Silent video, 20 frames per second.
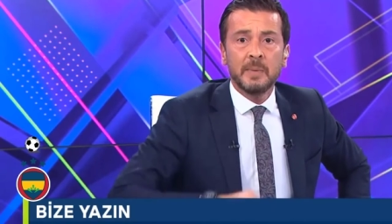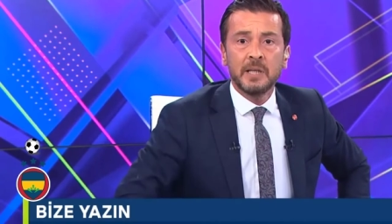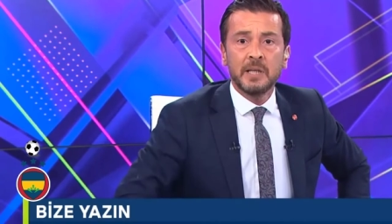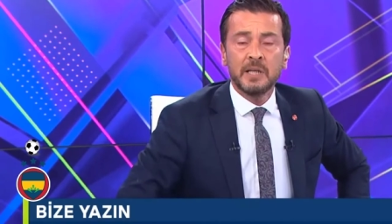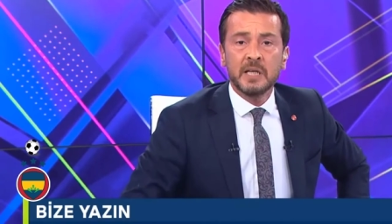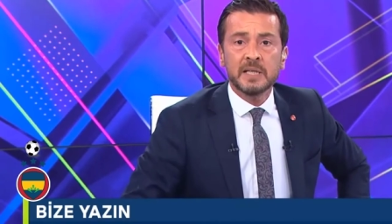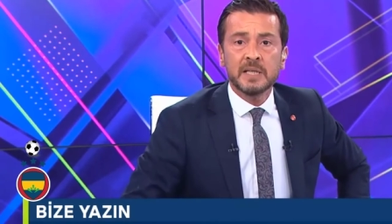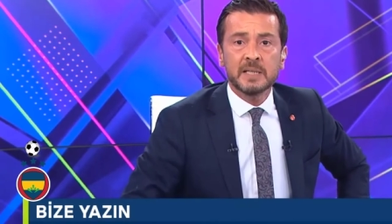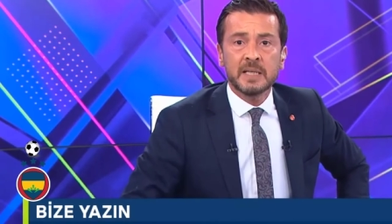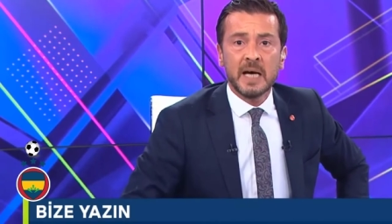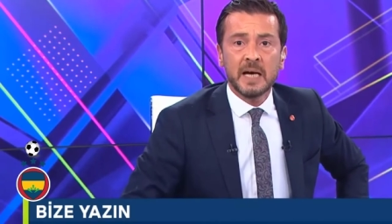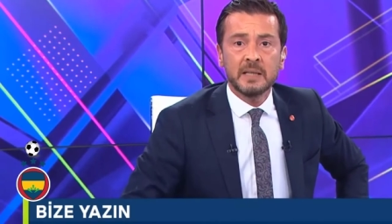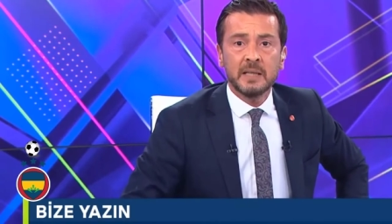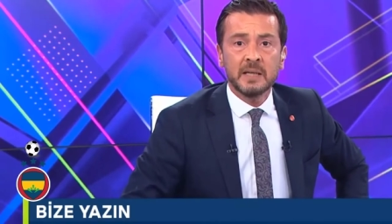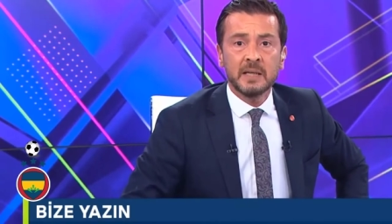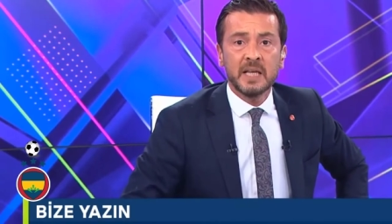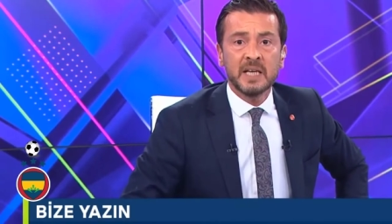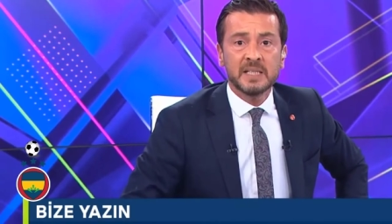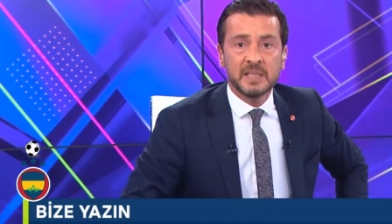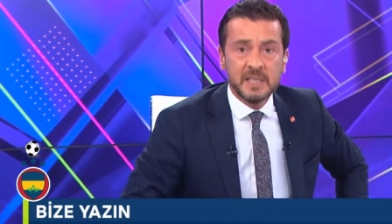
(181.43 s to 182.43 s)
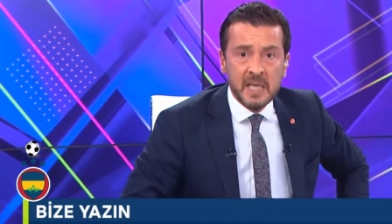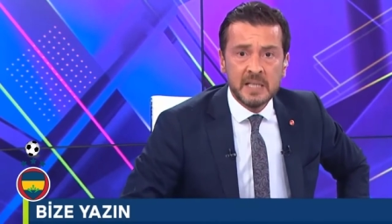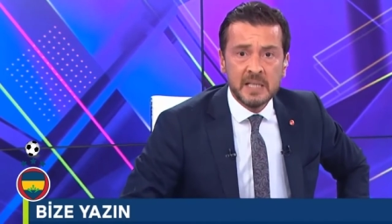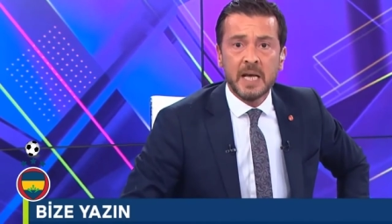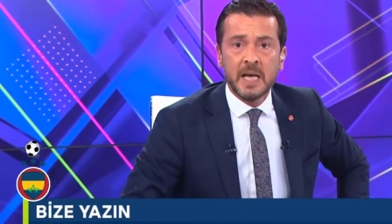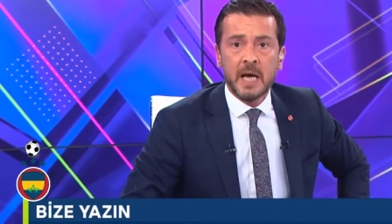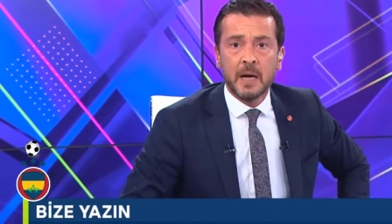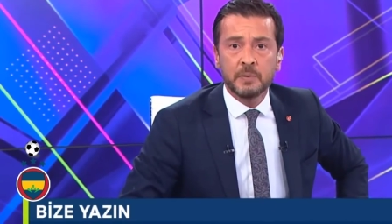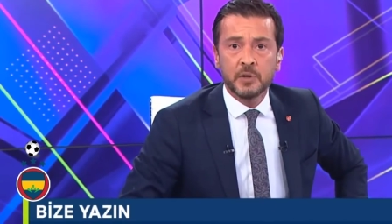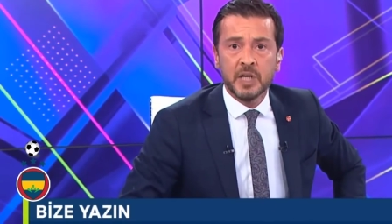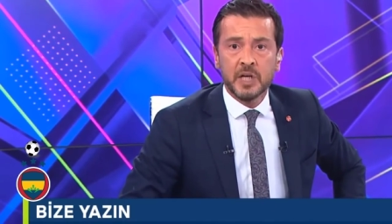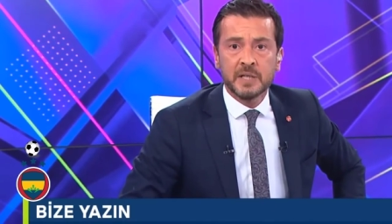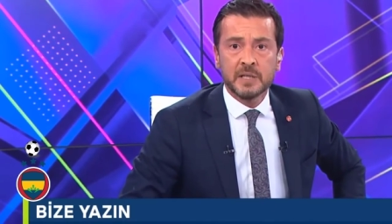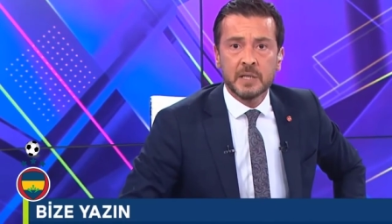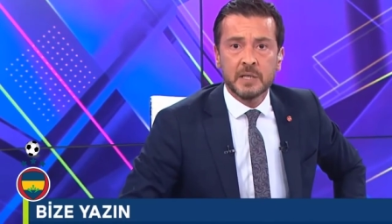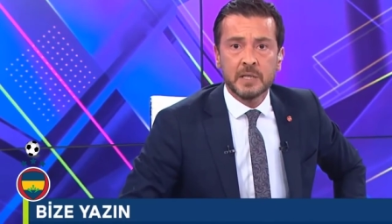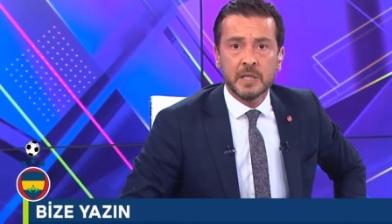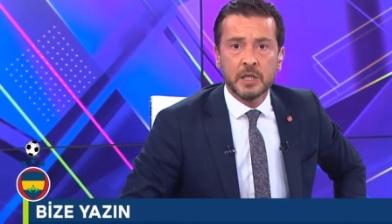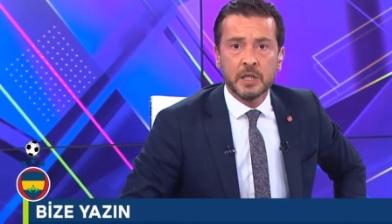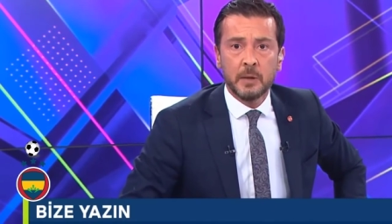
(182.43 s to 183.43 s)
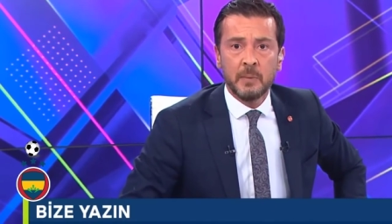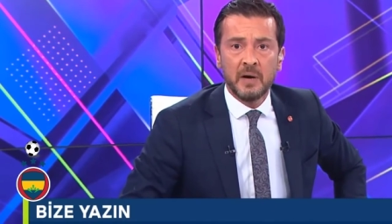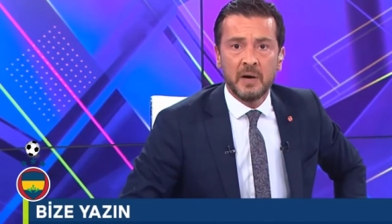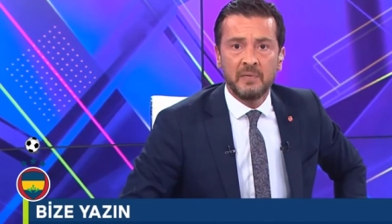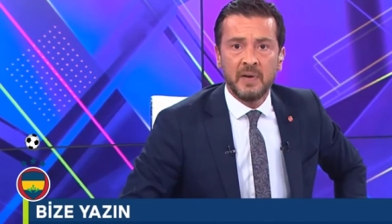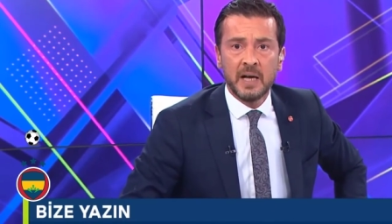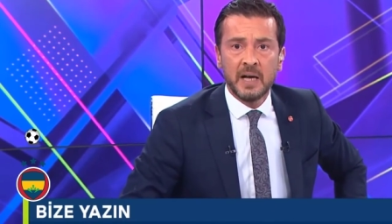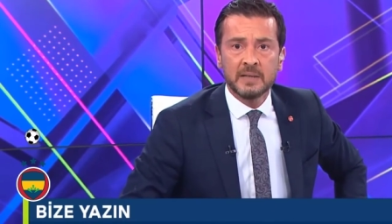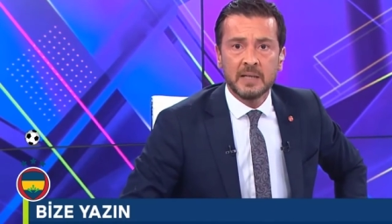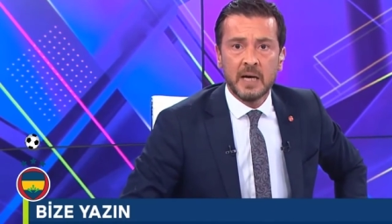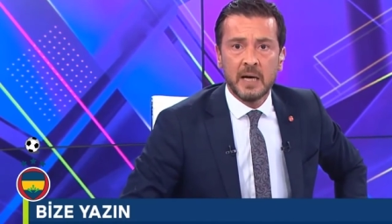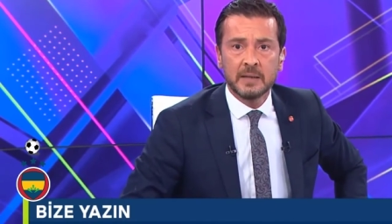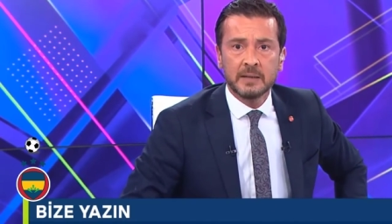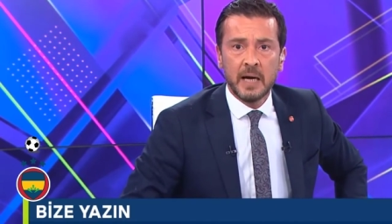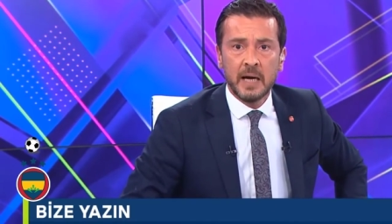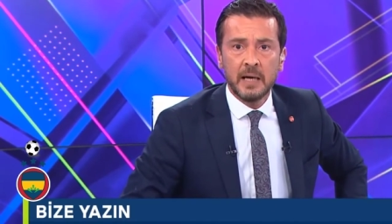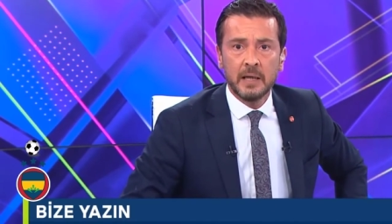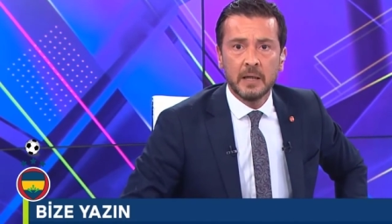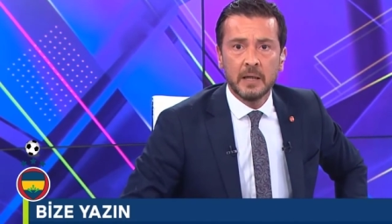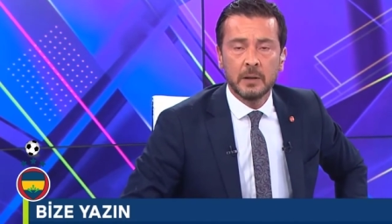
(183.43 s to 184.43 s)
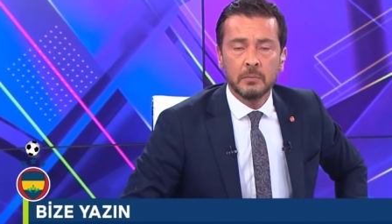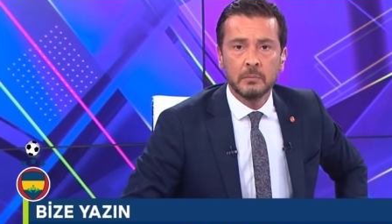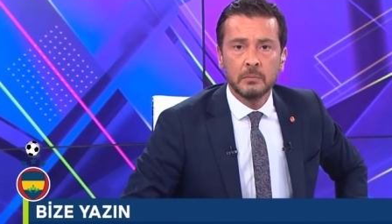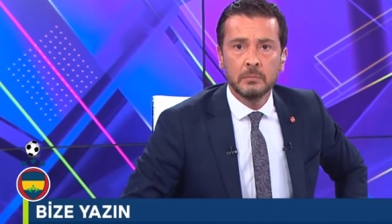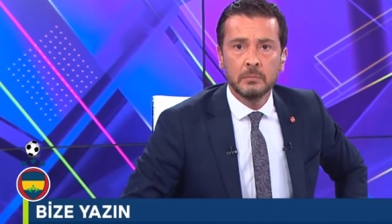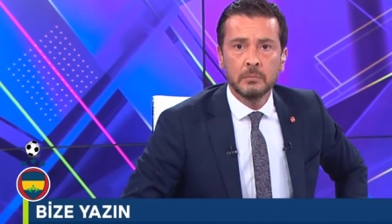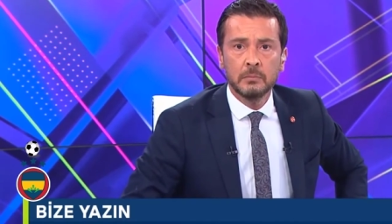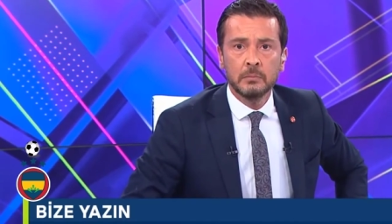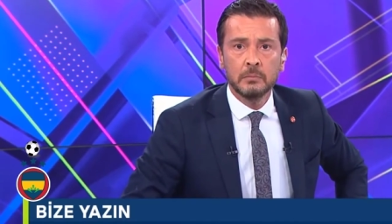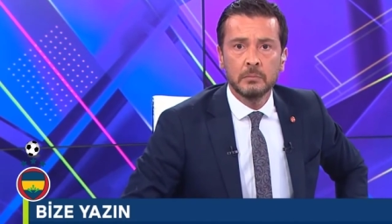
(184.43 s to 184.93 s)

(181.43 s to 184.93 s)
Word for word: edemediğiniz takdirde siz ne yapacaksınız acaba Fatih Altaylı?